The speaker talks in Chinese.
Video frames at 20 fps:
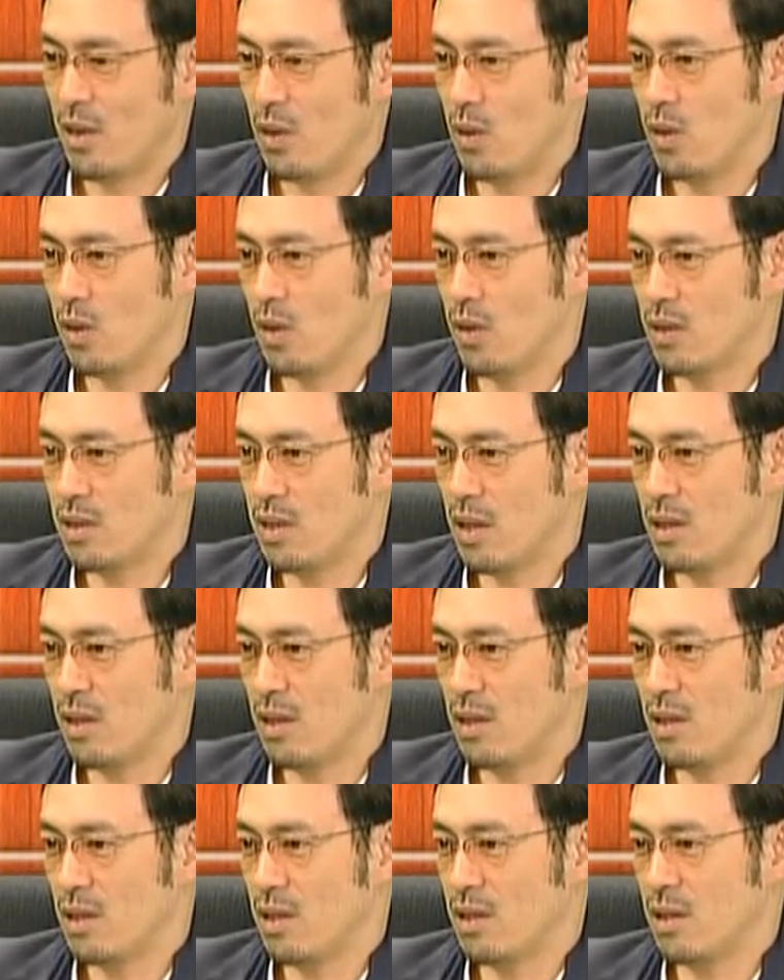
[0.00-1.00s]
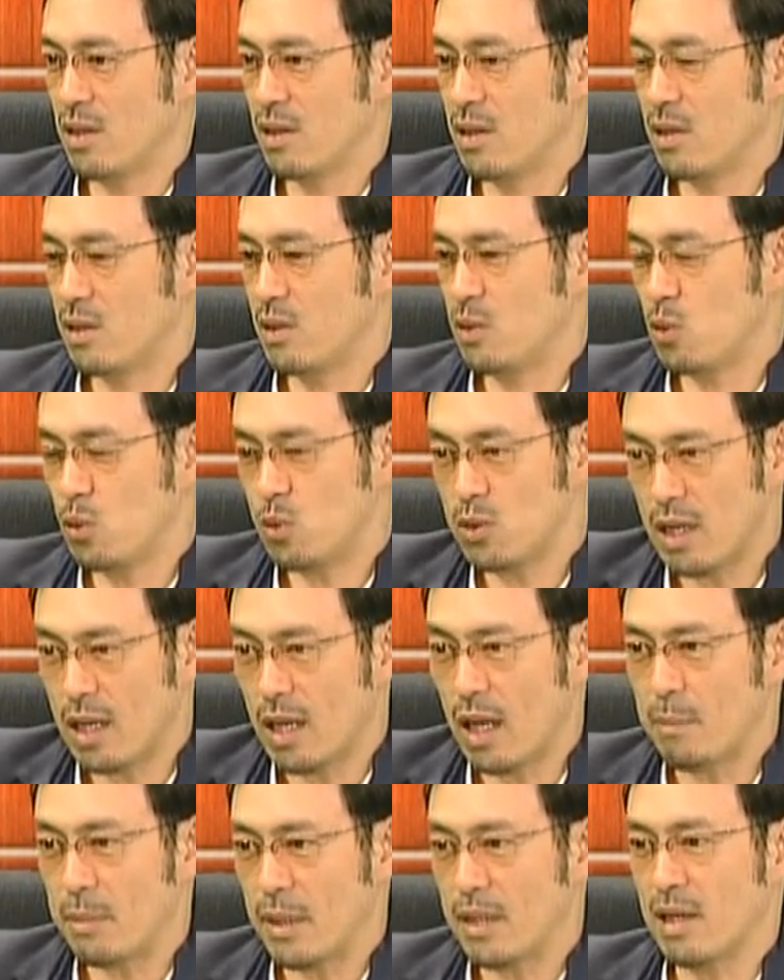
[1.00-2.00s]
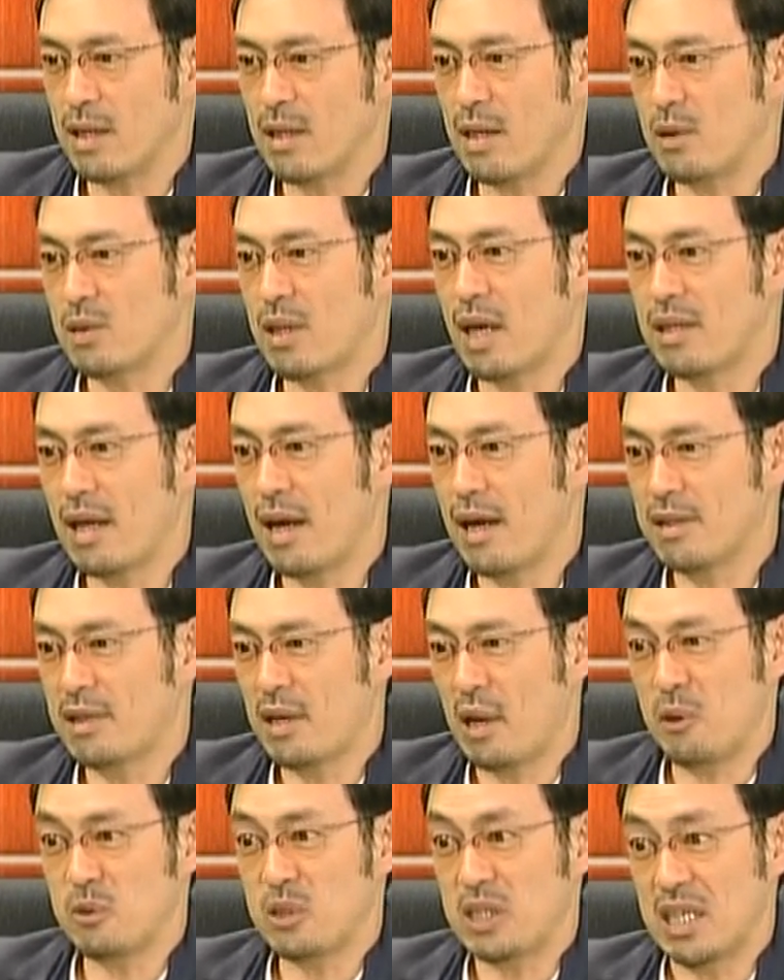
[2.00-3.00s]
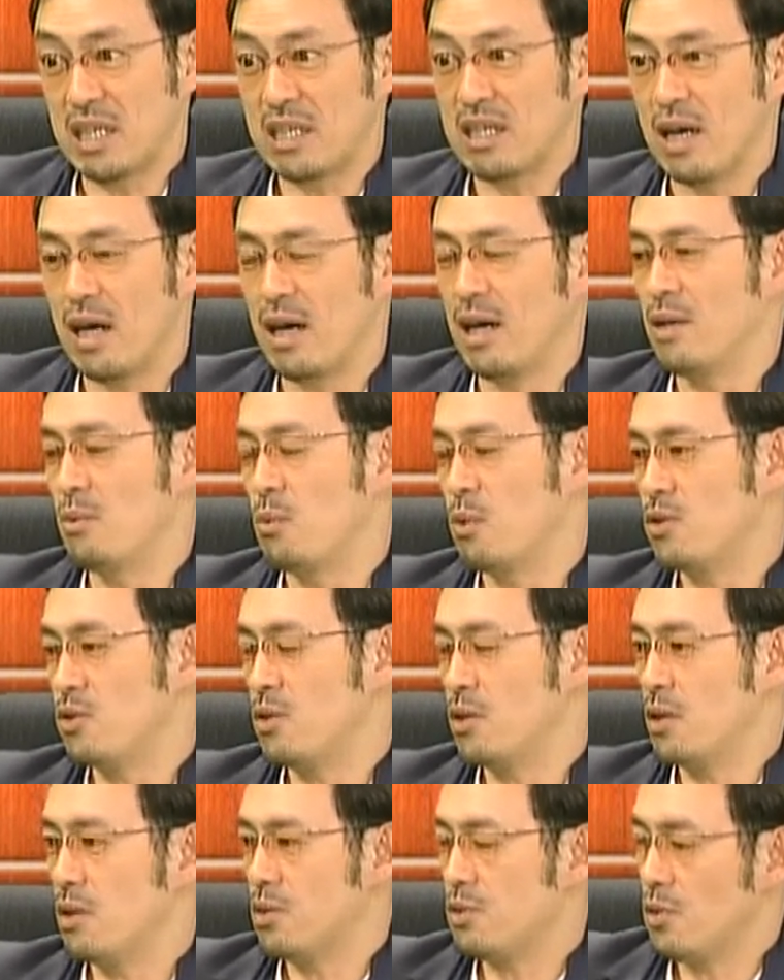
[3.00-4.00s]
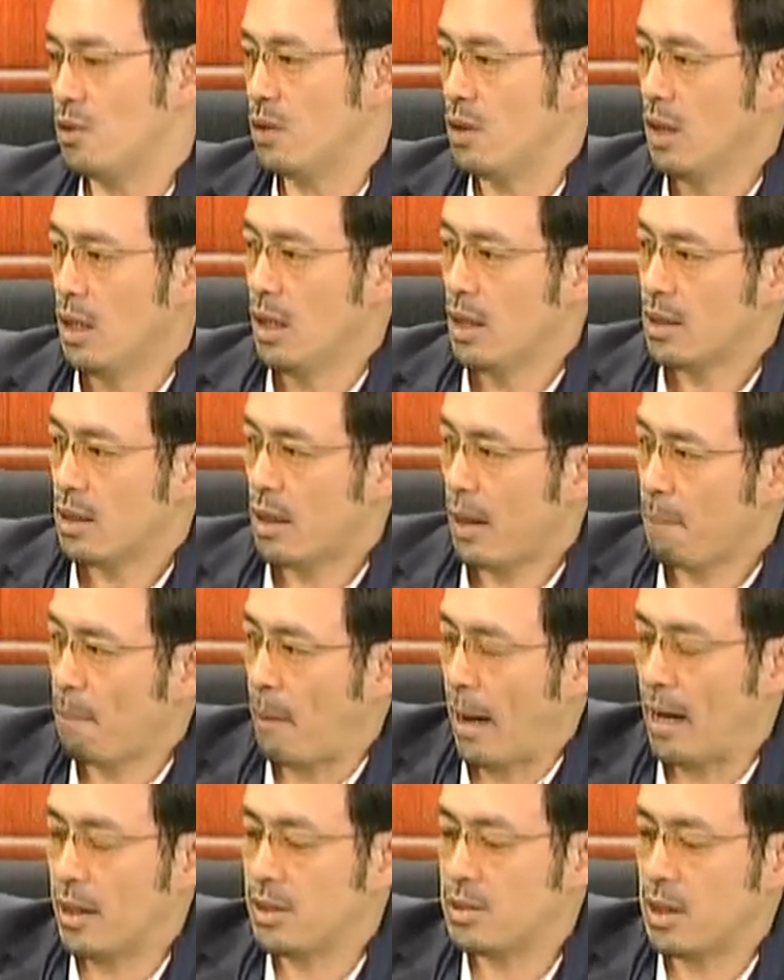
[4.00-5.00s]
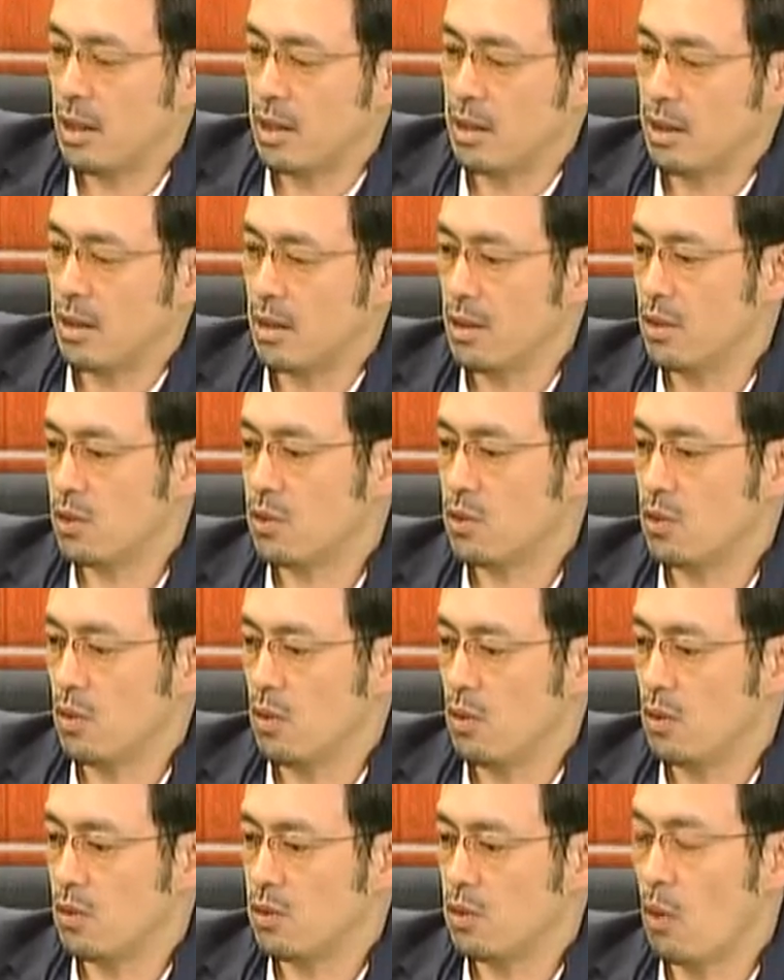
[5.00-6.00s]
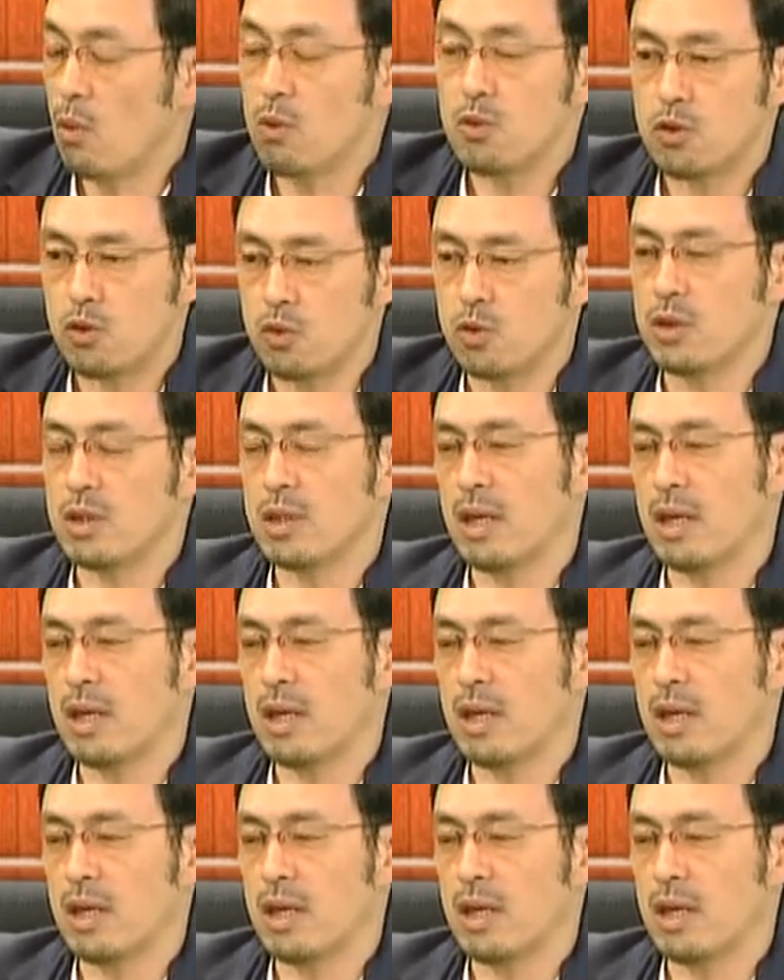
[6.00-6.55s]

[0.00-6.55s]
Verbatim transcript: 然后跟住在那边的老太太调情哈。我觉得说他把整个说通